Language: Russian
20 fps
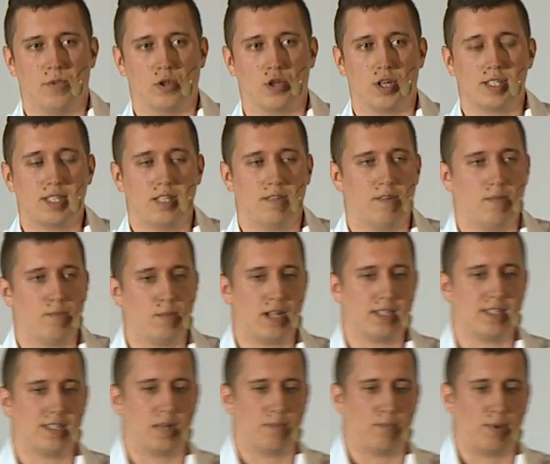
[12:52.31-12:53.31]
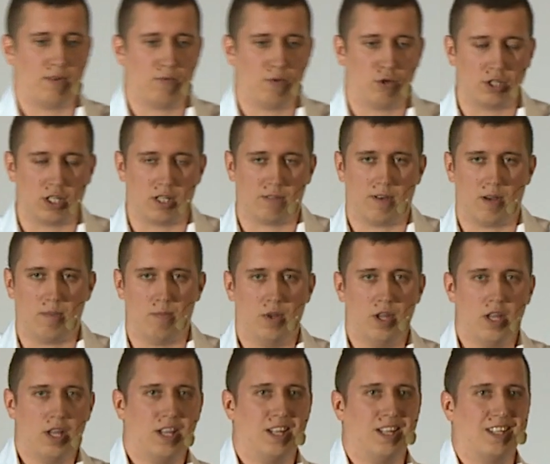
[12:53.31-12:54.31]
Но если вебмастер приводит вам
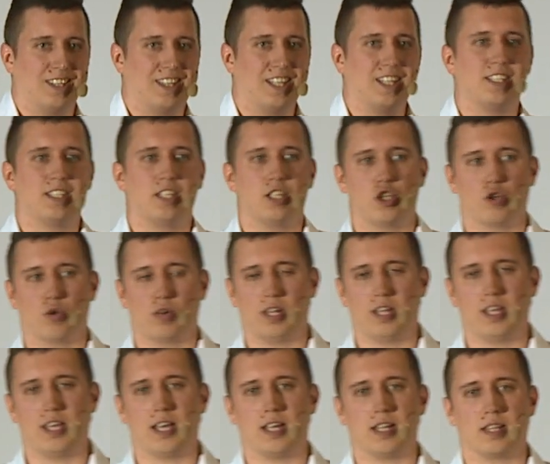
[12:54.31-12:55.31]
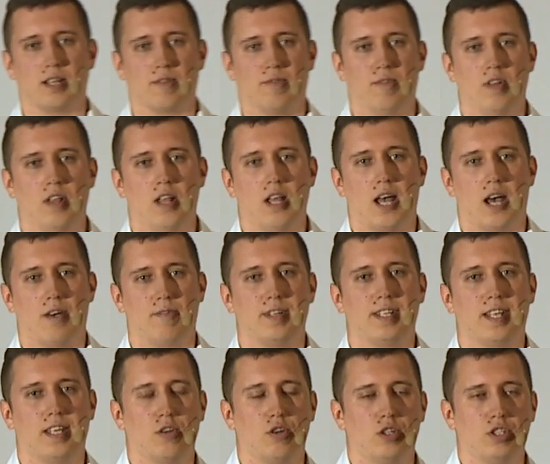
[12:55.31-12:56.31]
тысячу клиентов, а
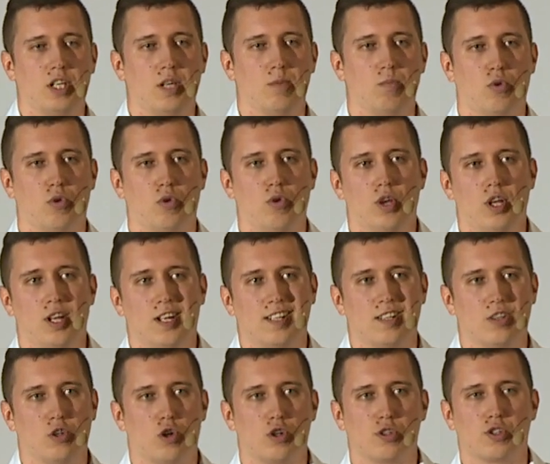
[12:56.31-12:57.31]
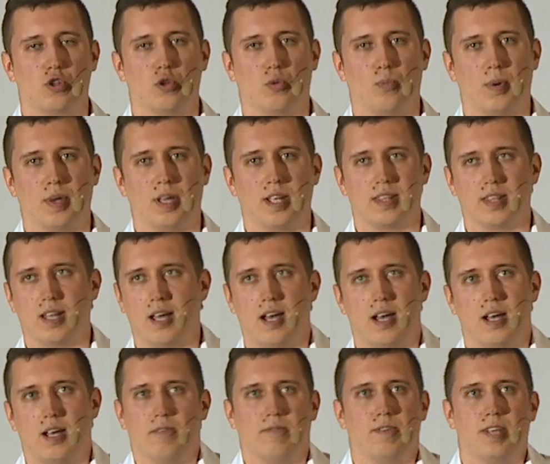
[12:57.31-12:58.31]
вы даете ему доступы
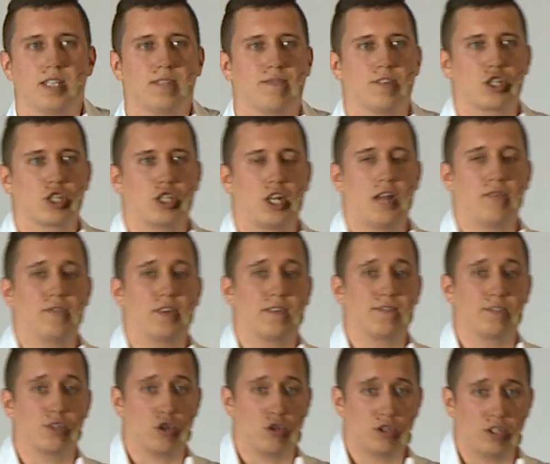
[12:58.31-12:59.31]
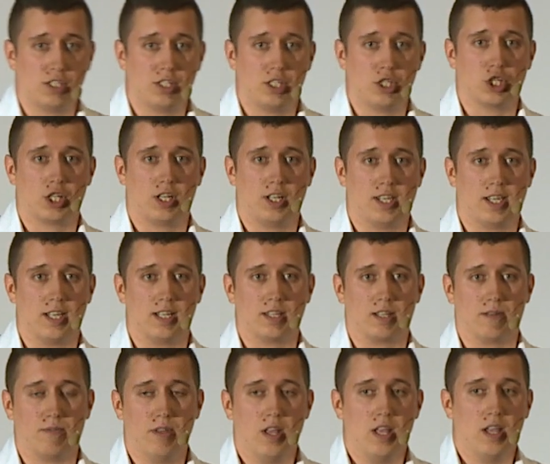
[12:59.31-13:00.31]
на весь ваш трафик в 100 тысяч
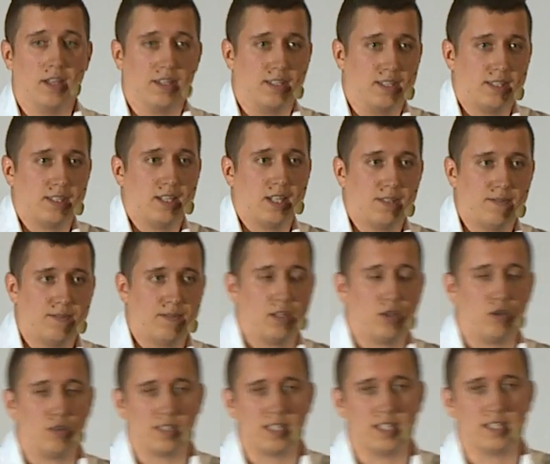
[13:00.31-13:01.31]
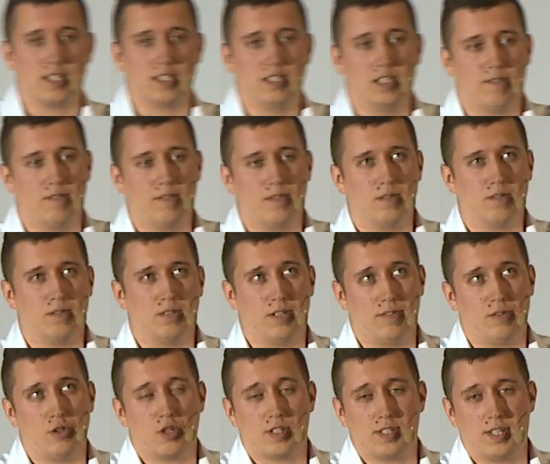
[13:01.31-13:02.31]
клиентов, естественно, он с этих
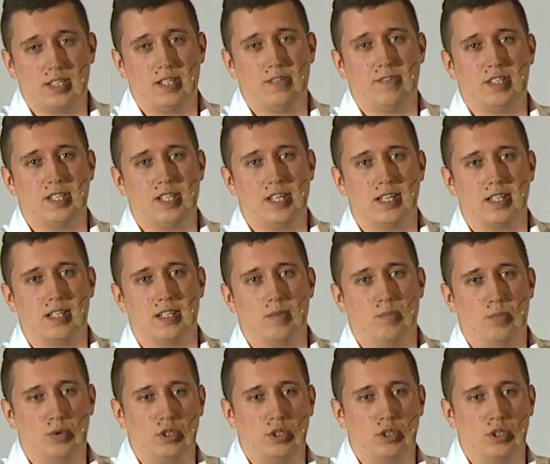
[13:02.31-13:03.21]
99 э, э,